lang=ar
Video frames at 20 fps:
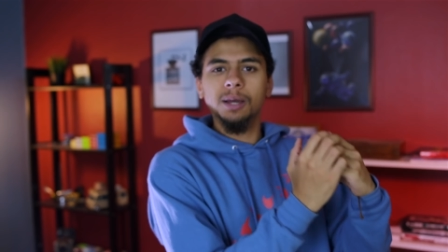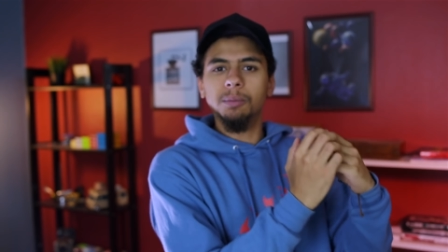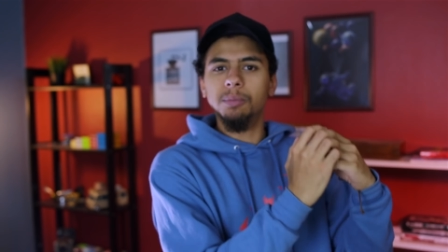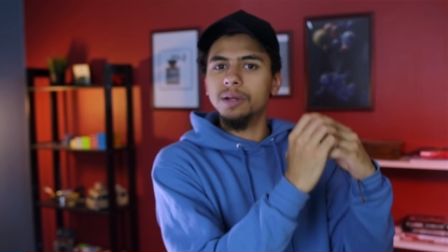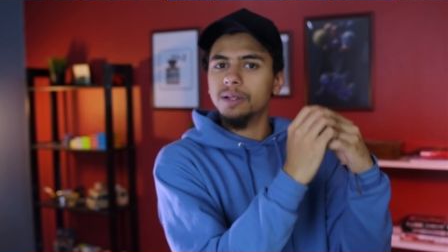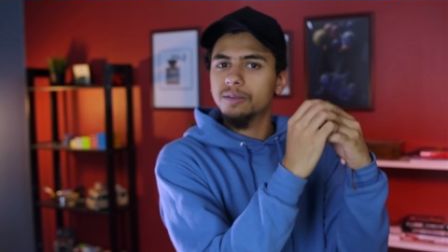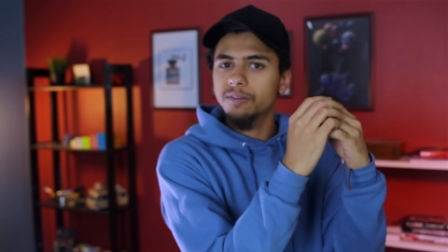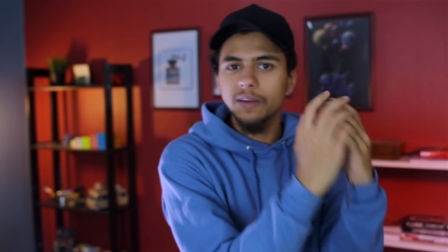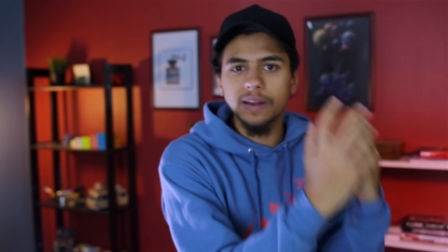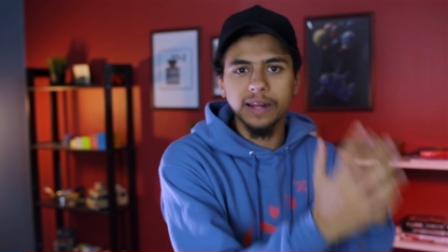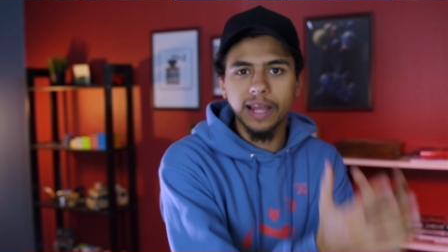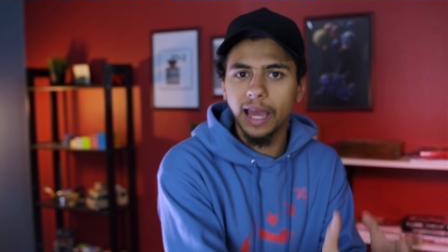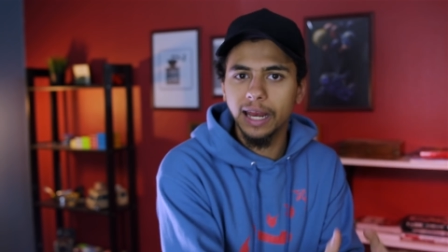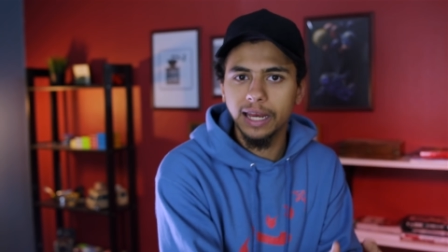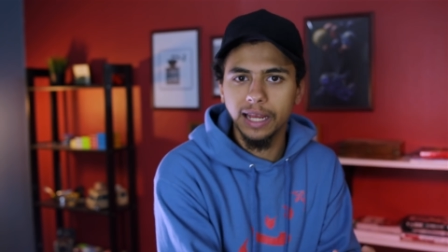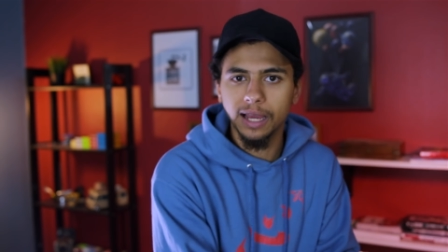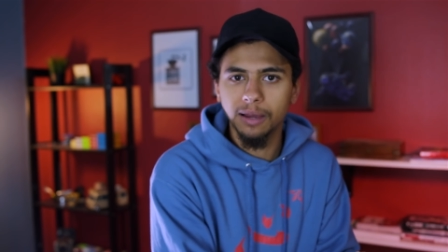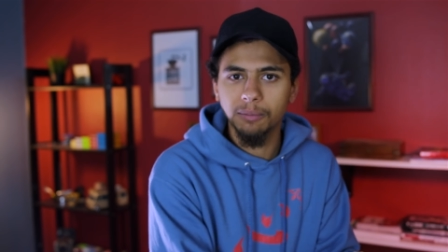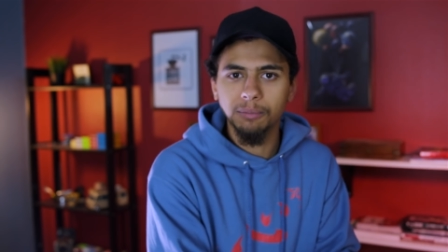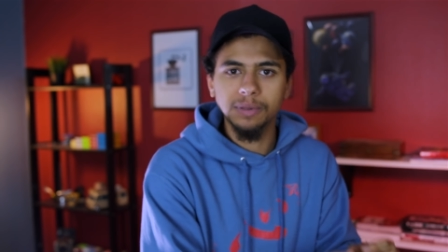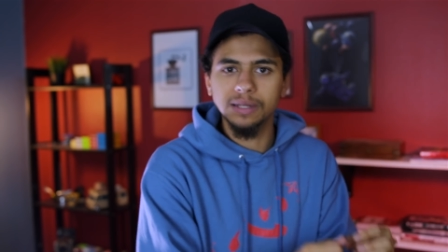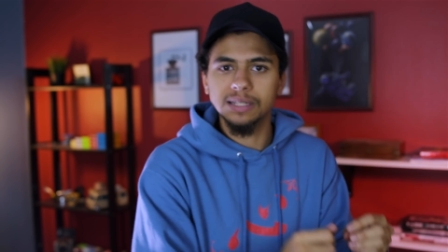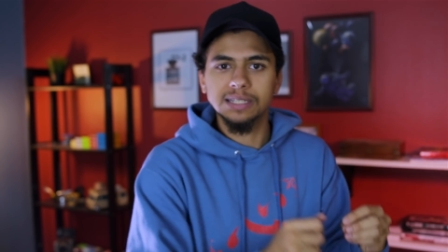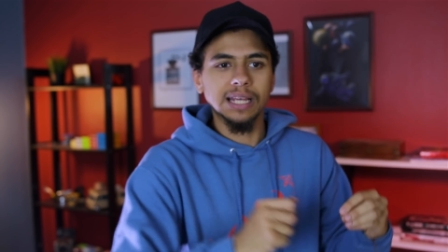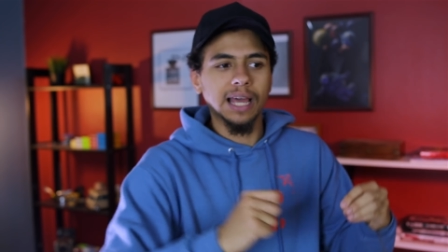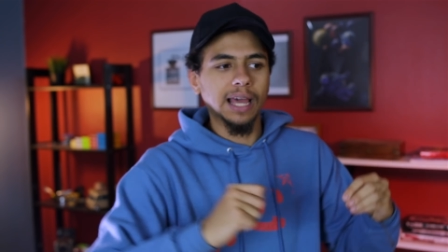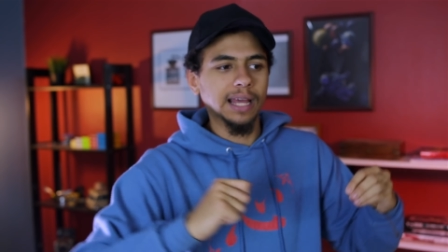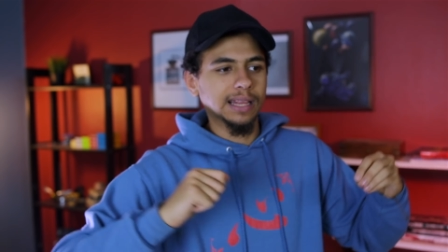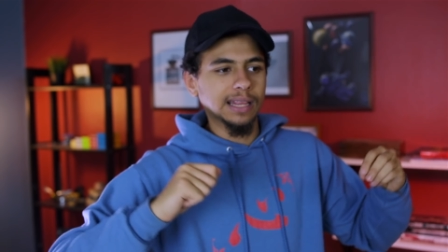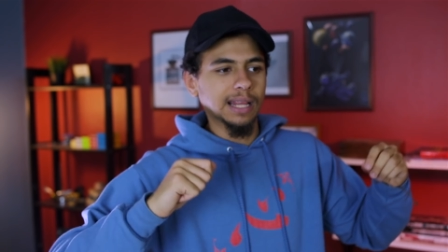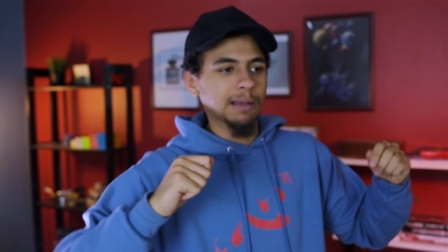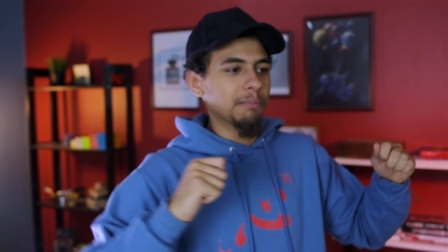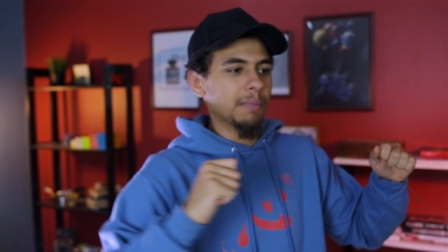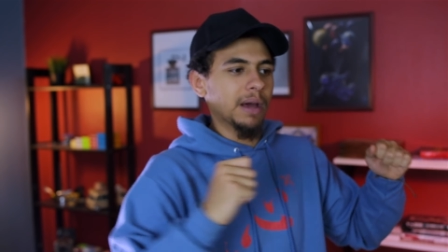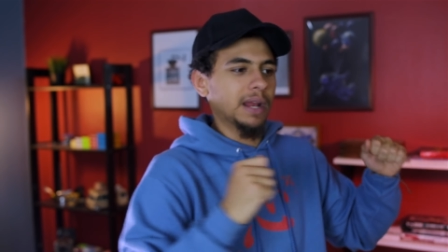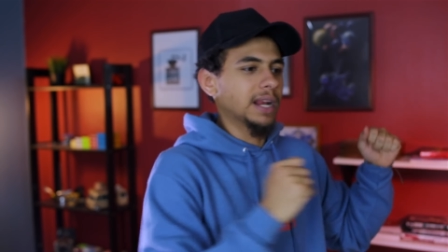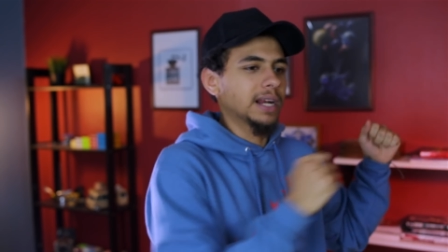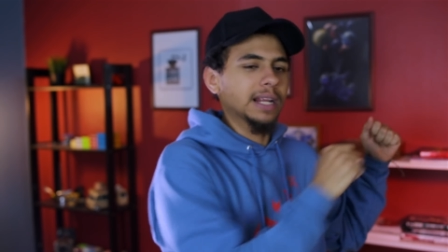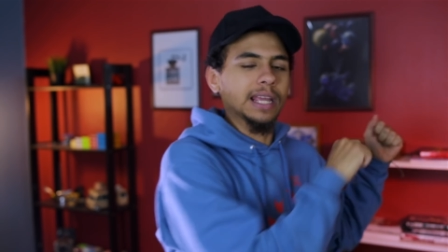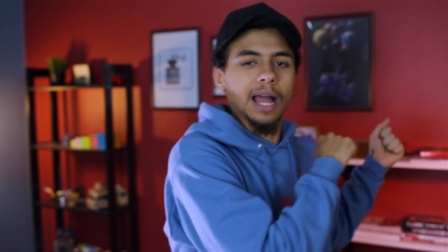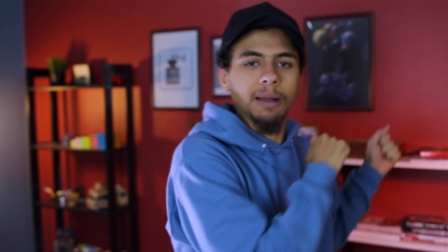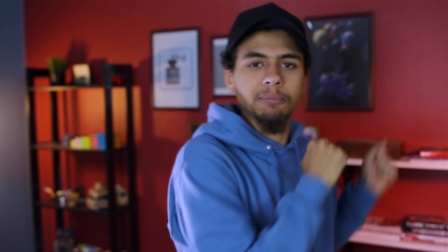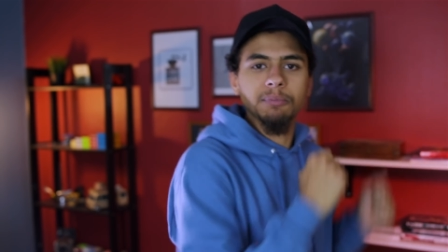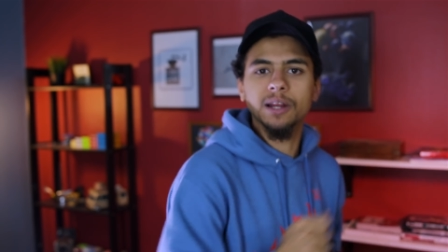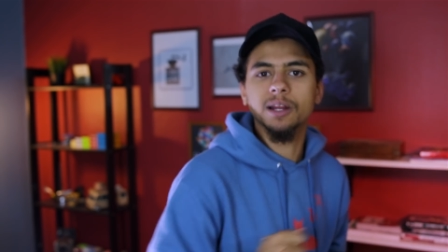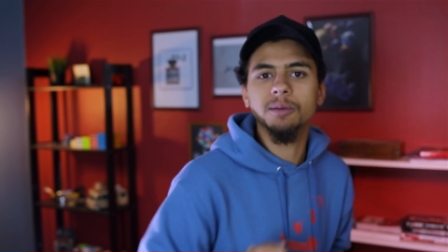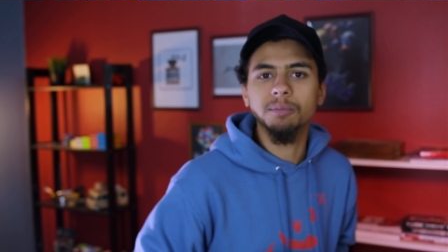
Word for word: بنتفرج عليها من ساعه لما نرجع من